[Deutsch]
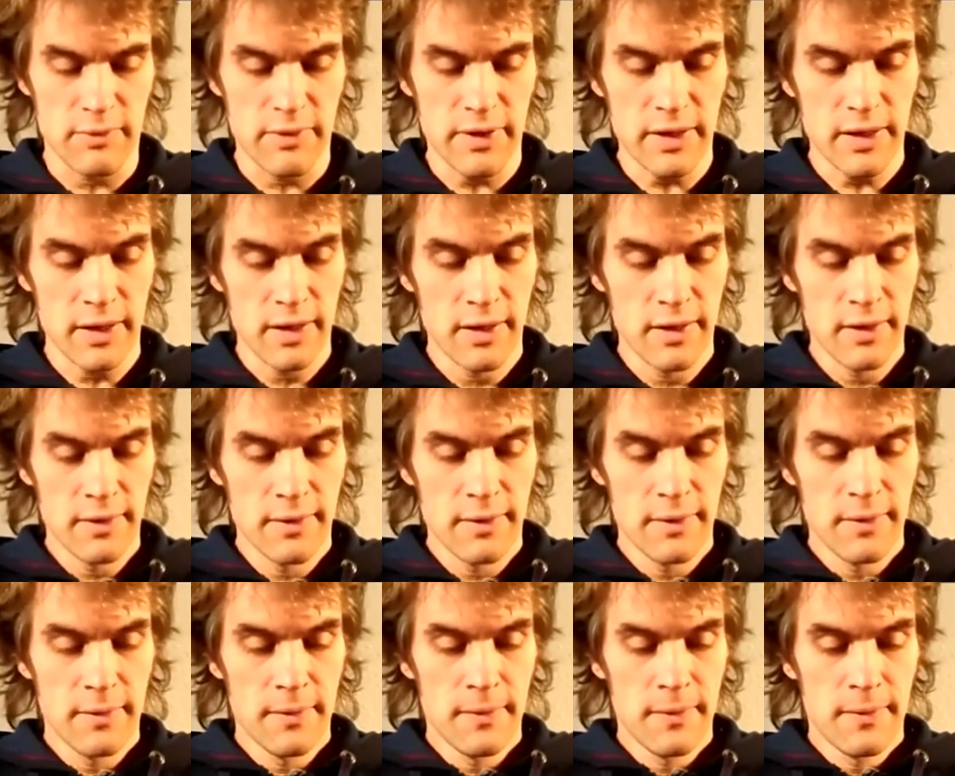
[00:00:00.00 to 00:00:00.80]
weg.
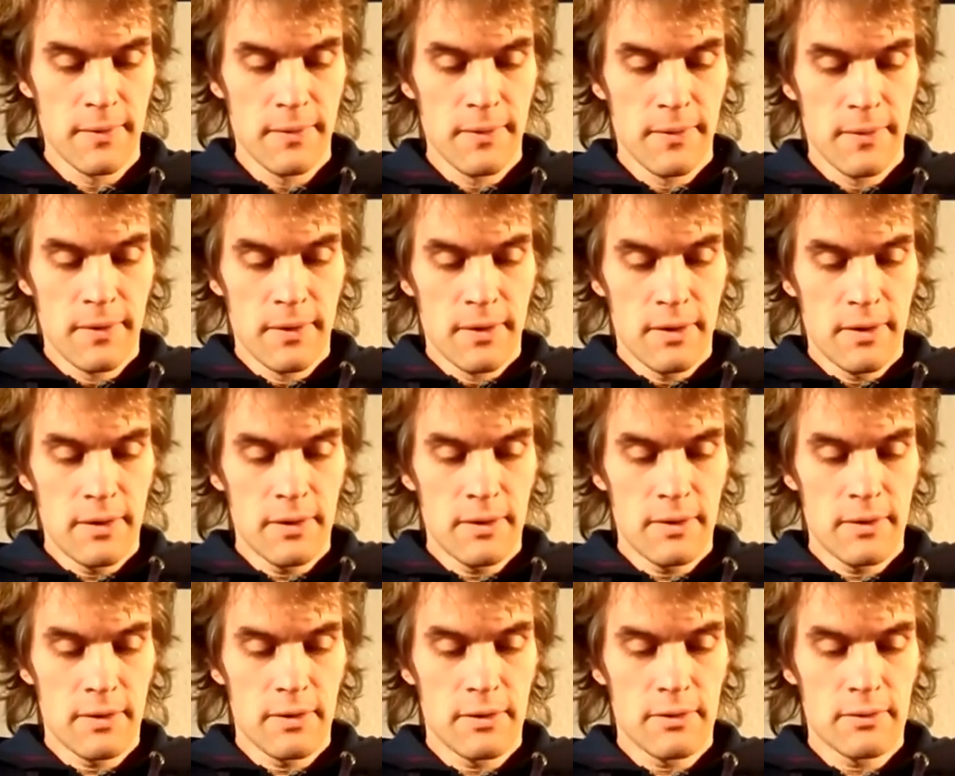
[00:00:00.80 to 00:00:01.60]

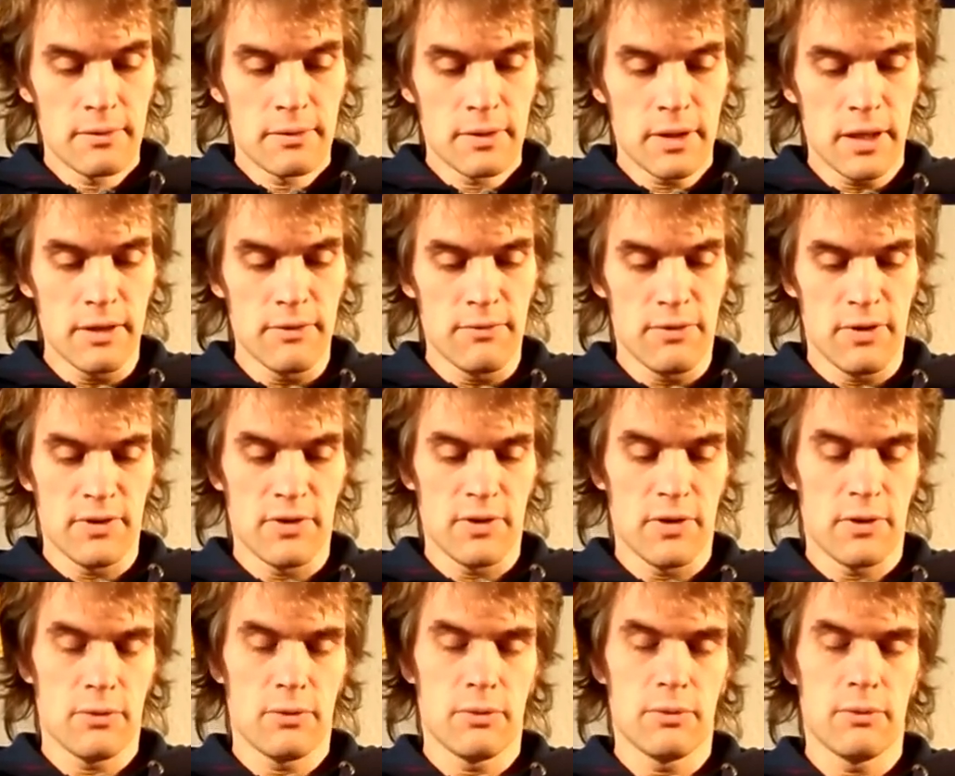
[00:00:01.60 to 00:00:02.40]

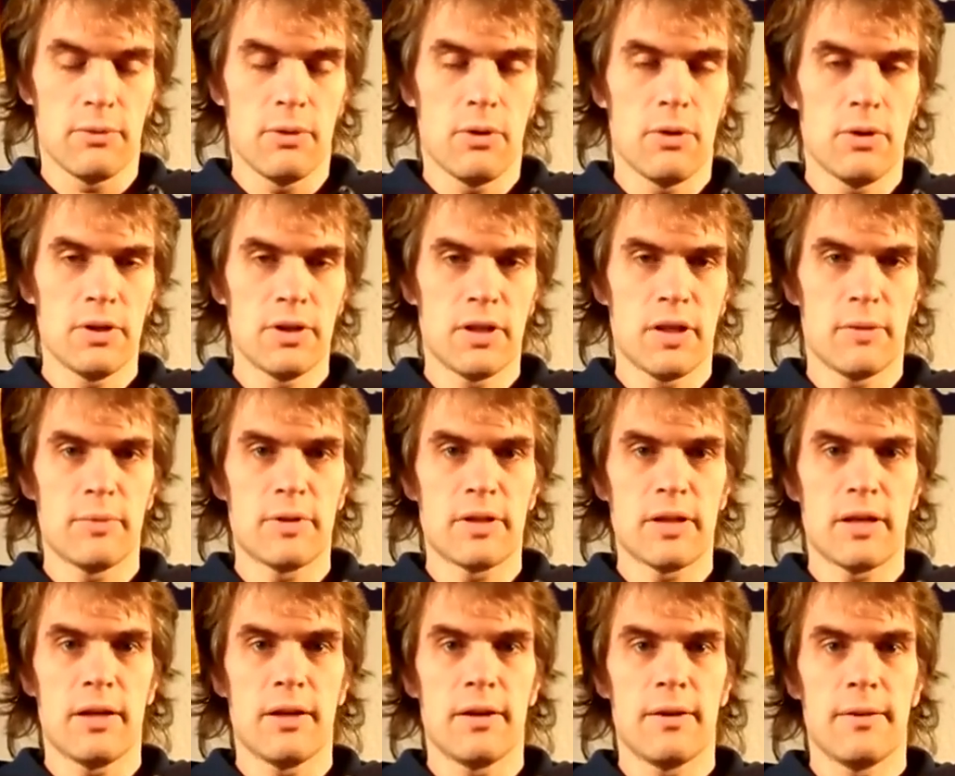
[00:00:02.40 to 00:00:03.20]
Rentenversicherung, ordentlicher
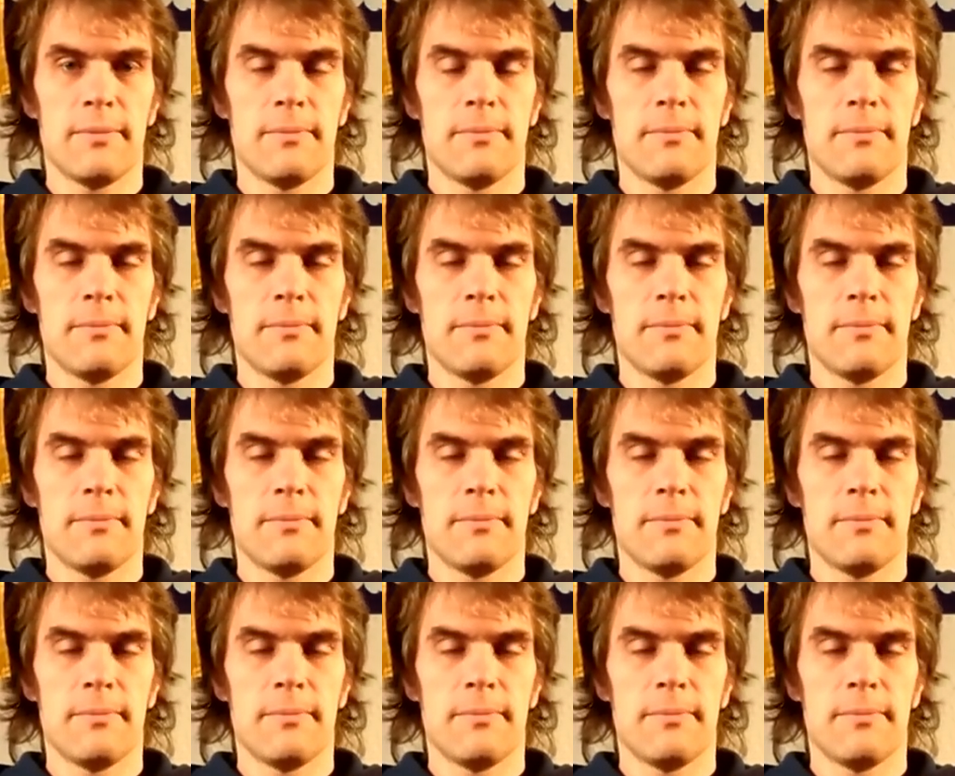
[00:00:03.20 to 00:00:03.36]
Betrag